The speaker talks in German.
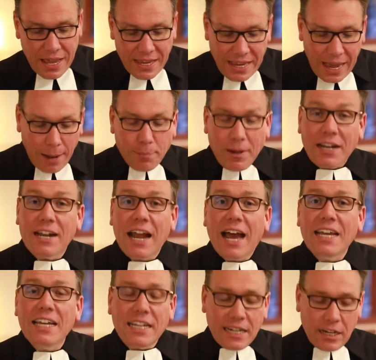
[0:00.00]
Ihr habt einen
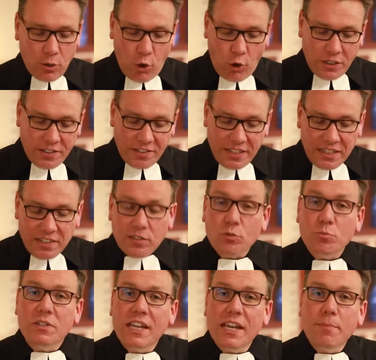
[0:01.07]
eigenen Gottesdienst
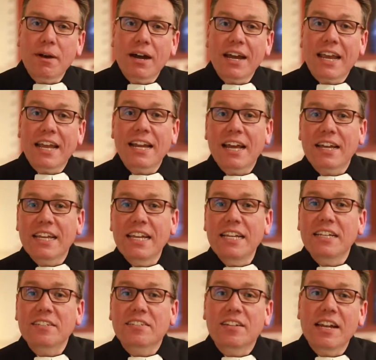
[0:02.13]
zum Thema Energie
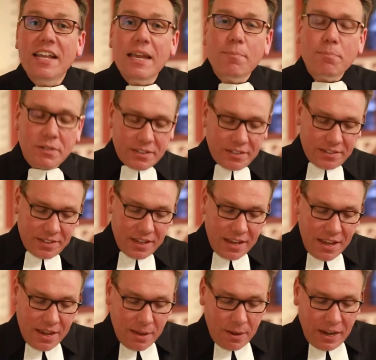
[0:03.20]
des Lebens
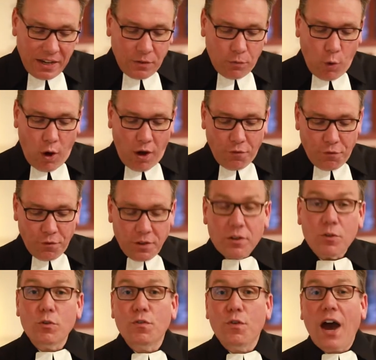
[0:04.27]
entworfen
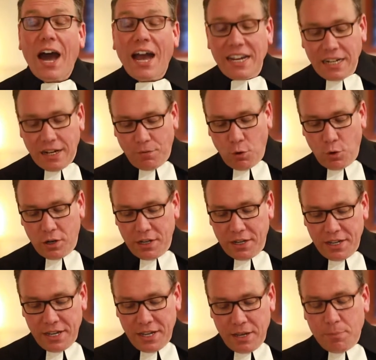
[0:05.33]
und vor einer Woche
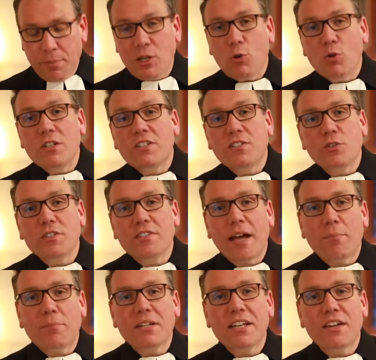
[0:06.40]
mit uns
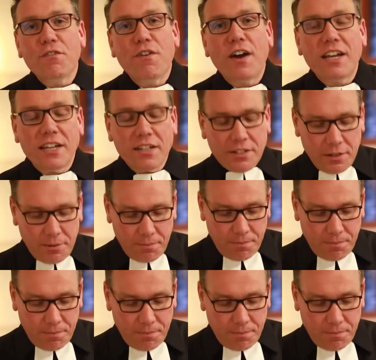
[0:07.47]
zusammen gefeiert.